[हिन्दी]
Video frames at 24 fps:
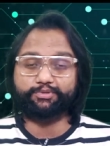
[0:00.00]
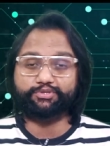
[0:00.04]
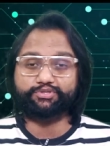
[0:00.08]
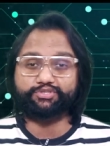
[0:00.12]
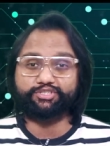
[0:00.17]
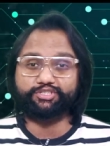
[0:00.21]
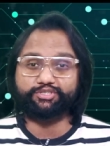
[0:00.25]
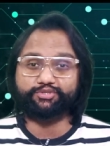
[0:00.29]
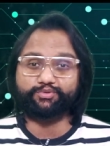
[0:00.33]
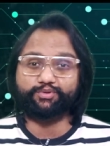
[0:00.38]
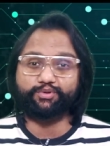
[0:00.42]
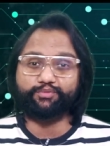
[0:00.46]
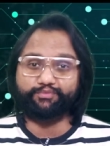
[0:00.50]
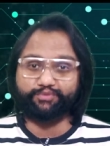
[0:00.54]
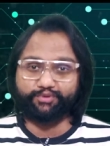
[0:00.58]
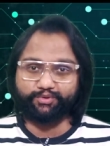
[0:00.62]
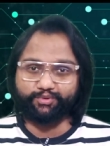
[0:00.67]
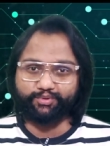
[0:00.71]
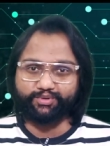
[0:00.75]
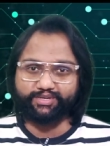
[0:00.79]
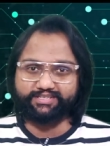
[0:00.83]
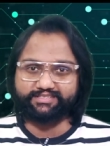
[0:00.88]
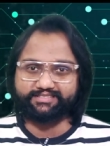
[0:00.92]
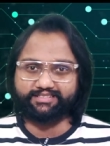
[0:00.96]
आप उस चीज को
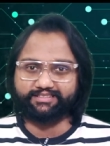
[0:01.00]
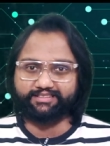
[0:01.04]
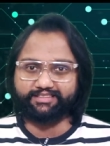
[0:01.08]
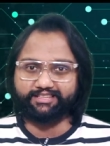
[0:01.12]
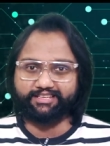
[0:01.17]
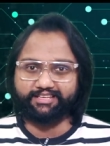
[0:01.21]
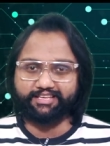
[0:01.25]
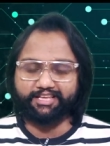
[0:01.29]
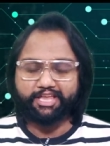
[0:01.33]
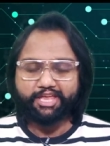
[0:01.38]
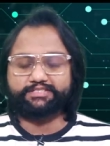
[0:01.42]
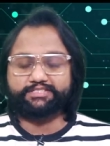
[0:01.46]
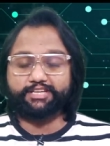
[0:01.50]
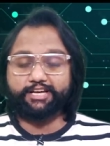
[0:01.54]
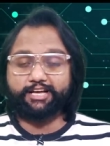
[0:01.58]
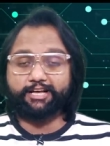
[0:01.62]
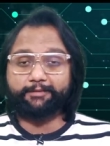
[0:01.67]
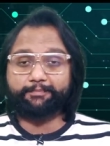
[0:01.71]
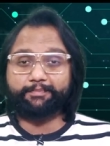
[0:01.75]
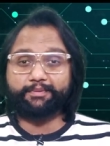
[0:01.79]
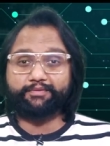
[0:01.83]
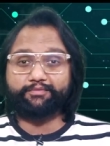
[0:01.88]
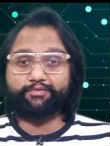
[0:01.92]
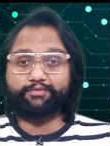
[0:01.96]
व्यू कर सकते हैं
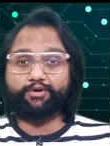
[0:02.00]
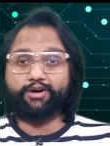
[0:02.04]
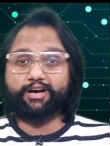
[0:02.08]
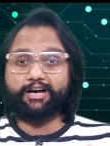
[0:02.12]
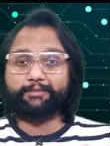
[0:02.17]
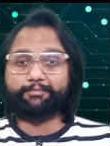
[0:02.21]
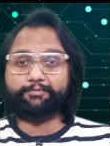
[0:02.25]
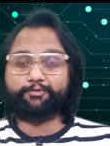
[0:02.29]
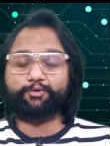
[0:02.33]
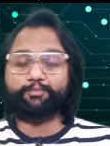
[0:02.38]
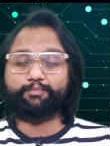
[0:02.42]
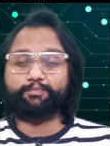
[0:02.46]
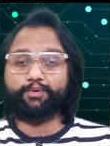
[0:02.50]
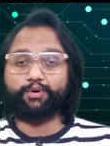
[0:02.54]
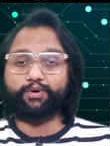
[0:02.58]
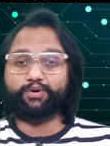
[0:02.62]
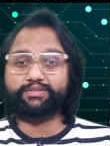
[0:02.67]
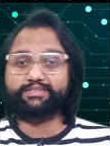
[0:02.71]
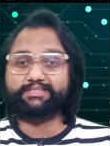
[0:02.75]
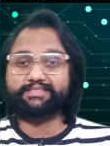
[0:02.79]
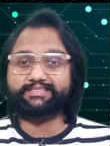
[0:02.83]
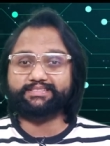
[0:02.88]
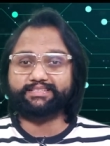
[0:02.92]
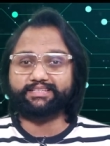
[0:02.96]
जहां पे वो आपको
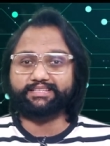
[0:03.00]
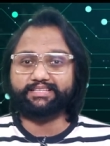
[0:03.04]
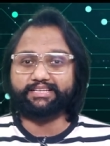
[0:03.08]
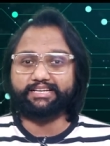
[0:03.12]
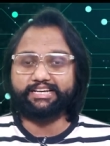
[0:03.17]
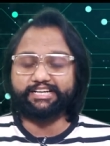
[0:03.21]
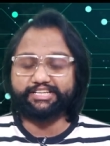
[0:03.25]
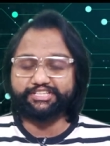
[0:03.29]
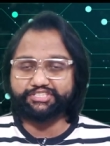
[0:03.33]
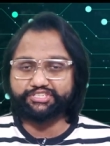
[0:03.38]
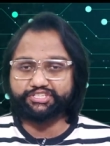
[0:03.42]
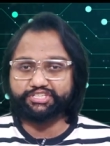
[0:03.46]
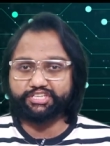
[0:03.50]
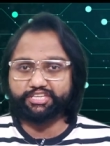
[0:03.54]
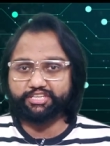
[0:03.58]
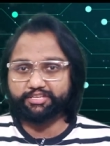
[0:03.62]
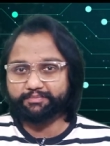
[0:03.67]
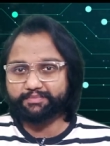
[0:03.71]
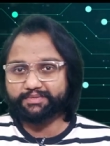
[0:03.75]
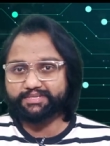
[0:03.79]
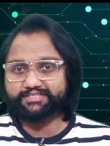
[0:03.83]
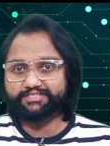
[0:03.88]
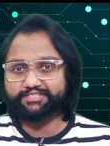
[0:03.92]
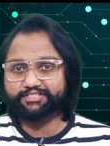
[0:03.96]
बहुत ही ज्यादा अच्छी
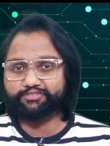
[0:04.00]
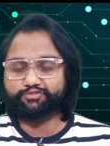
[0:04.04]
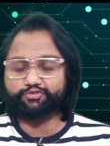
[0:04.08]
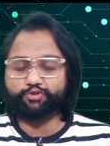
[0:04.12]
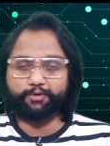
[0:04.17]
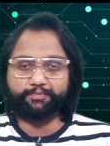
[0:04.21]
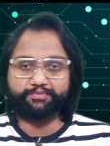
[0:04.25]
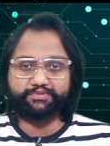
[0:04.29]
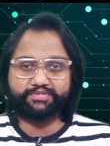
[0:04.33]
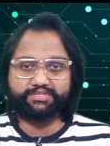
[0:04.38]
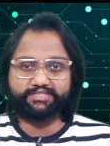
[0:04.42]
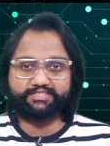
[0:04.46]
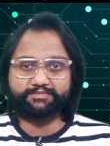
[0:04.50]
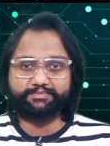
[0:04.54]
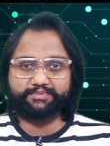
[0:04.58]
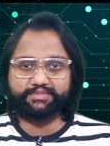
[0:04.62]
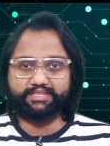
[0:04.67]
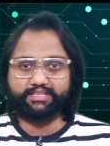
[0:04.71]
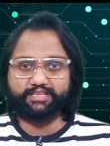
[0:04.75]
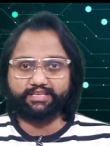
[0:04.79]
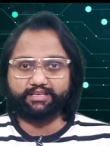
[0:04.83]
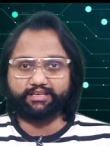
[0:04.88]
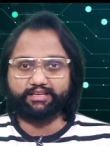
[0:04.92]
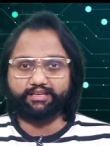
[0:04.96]
अमेजिंग ऑप्शन भी
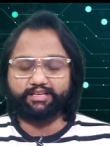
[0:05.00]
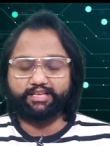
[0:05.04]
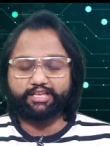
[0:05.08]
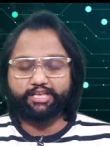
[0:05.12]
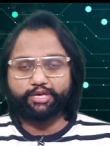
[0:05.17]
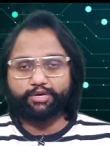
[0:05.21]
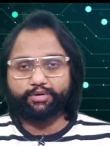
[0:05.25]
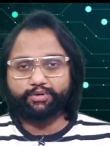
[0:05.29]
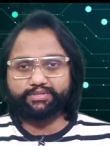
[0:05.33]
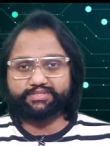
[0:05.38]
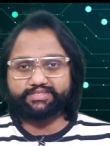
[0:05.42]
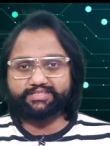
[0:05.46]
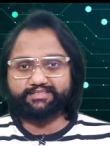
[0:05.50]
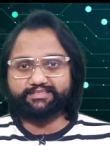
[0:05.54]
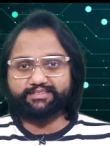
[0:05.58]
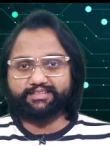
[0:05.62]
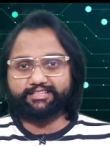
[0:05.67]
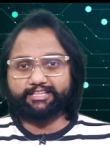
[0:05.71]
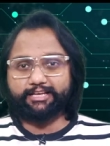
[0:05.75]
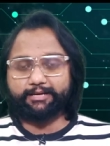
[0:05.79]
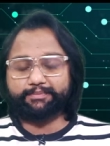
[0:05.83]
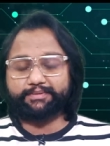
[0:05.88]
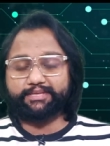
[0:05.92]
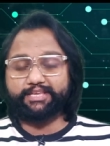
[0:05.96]
देगा उसके
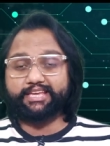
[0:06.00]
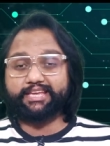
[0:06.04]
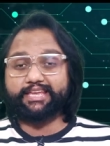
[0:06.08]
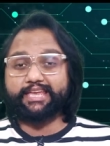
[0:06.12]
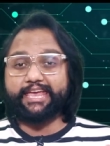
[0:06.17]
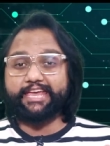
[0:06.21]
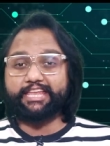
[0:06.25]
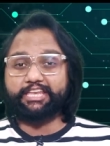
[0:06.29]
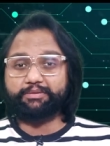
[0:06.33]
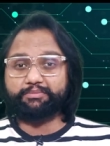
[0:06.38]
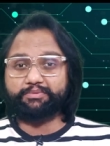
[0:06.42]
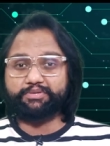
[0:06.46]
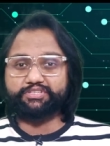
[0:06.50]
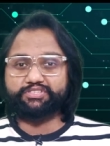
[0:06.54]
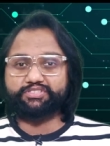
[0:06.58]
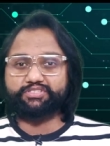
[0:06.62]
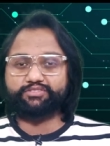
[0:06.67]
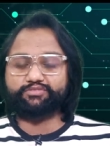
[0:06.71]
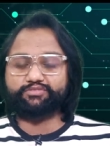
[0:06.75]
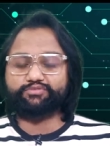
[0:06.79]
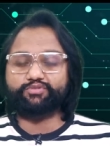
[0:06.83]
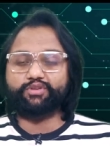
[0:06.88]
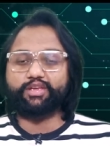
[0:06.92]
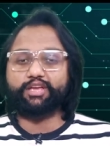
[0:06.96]
साथ आपकी एक
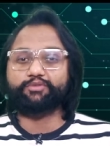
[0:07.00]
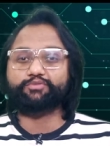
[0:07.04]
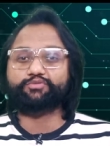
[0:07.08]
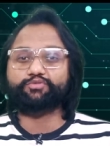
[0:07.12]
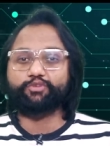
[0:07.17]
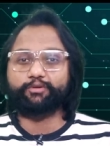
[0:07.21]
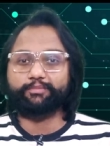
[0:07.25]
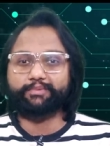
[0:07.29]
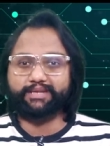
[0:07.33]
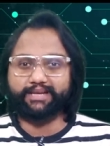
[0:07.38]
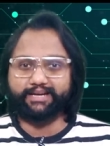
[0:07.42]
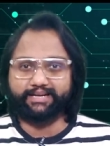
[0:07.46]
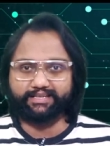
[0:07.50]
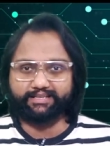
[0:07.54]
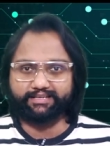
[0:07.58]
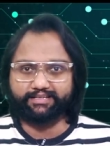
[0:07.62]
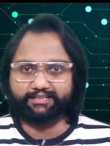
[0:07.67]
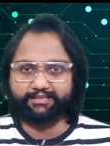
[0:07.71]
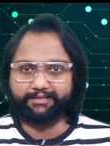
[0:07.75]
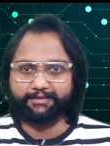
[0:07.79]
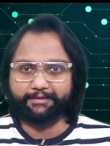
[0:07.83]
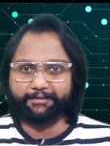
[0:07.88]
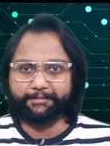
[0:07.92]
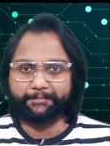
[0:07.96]
एनिमेशन जो है उसको भी रेडी ऐड ही
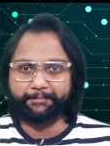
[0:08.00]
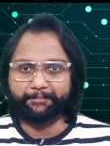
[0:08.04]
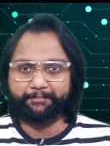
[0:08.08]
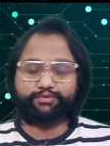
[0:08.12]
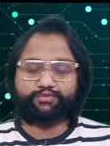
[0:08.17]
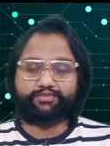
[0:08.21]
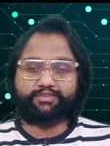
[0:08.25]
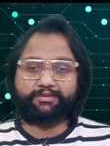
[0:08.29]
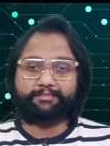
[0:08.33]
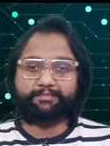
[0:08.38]
करेंगे सो